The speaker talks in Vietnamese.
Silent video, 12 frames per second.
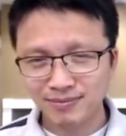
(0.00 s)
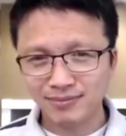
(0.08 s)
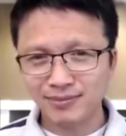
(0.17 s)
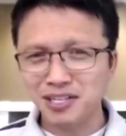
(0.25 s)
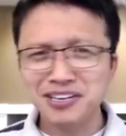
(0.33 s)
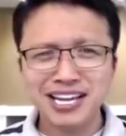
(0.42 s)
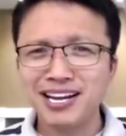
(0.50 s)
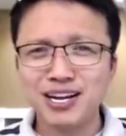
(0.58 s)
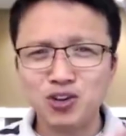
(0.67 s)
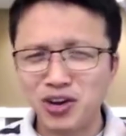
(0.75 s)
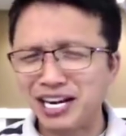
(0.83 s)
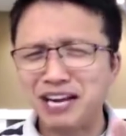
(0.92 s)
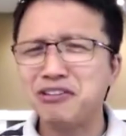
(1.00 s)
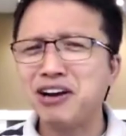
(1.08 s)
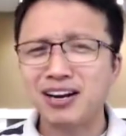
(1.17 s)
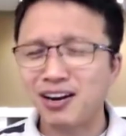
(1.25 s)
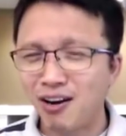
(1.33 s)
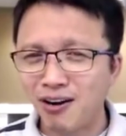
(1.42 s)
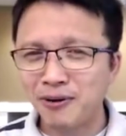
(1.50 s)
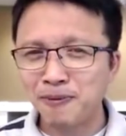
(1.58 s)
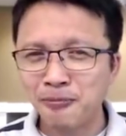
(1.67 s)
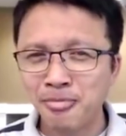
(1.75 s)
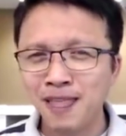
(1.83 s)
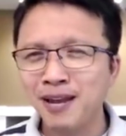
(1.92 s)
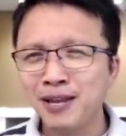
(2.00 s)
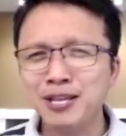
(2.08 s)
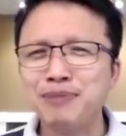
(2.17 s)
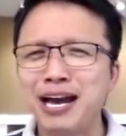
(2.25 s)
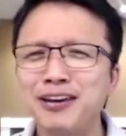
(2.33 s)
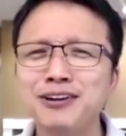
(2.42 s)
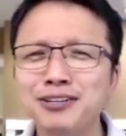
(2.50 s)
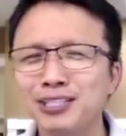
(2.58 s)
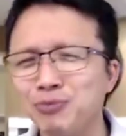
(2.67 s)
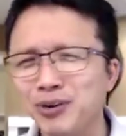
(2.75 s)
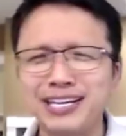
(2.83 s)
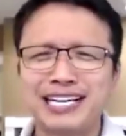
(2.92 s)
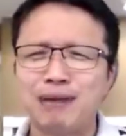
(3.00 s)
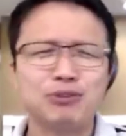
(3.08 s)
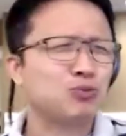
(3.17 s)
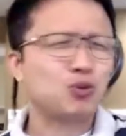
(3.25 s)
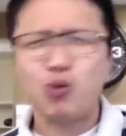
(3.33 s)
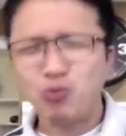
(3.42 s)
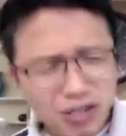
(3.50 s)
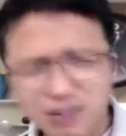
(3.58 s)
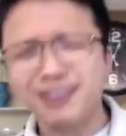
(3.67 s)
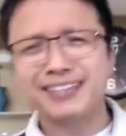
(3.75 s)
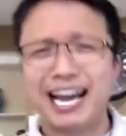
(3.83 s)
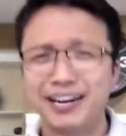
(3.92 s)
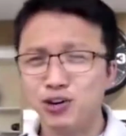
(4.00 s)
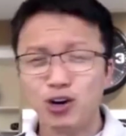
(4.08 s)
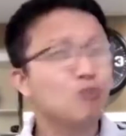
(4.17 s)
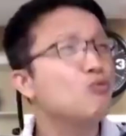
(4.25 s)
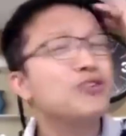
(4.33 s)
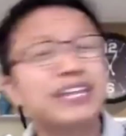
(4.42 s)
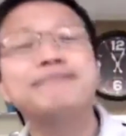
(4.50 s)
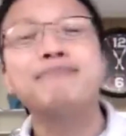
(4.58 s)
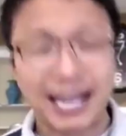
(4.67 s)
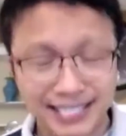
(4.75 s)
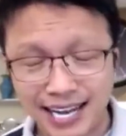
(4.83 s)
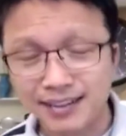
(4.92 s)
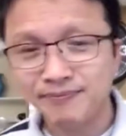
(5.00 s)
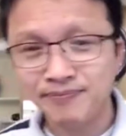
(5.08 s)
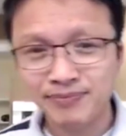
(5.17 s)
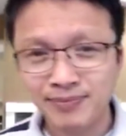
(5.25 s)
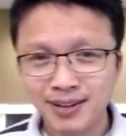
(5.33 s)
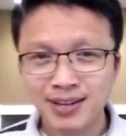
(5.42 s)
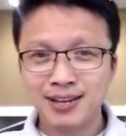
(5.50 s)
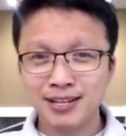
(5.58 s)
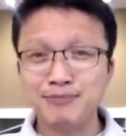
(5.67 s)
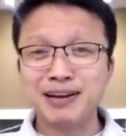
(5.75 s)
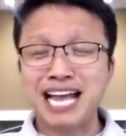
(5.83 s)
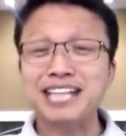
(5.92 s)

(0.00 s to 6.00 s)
đương nhiên cái chuyện này nó rất là khó nhưng mà anh đưa từ một cái cảm xúc khủng ứa chàng này mà không nhìn mặt chàng. nhưng mà giả